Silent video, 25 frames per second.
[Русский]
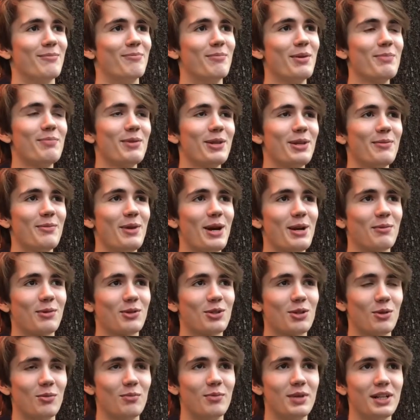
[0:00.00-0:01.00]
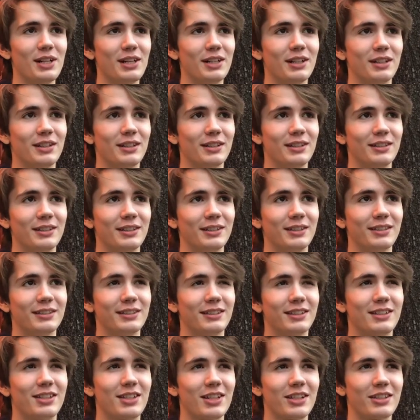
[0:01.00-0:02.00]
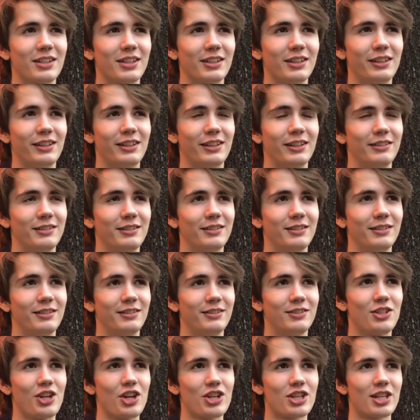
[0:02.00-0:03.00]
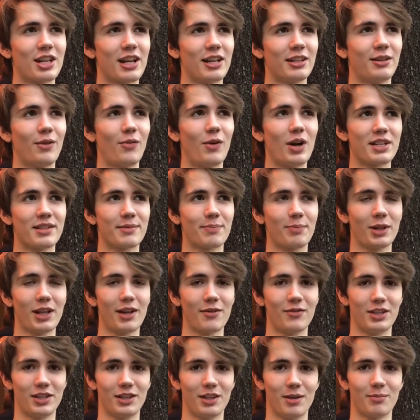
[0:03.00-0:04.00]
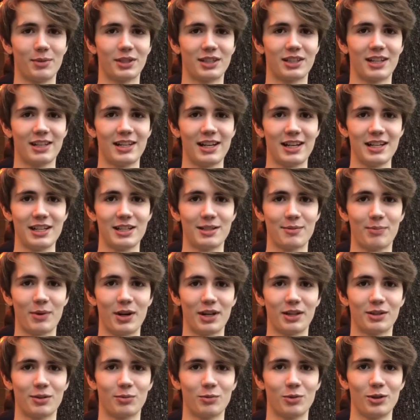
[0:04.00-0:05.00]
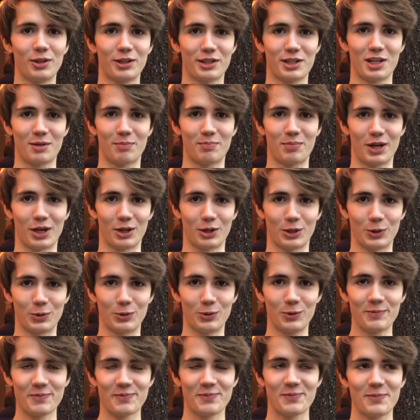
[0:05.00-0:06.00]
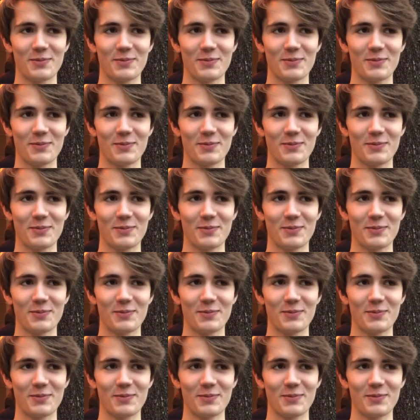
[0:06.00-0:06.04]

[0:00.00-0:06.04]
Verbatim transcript: Мы понимаем, что мы где-то часа два с половиной мотылялись по этому лесопарку.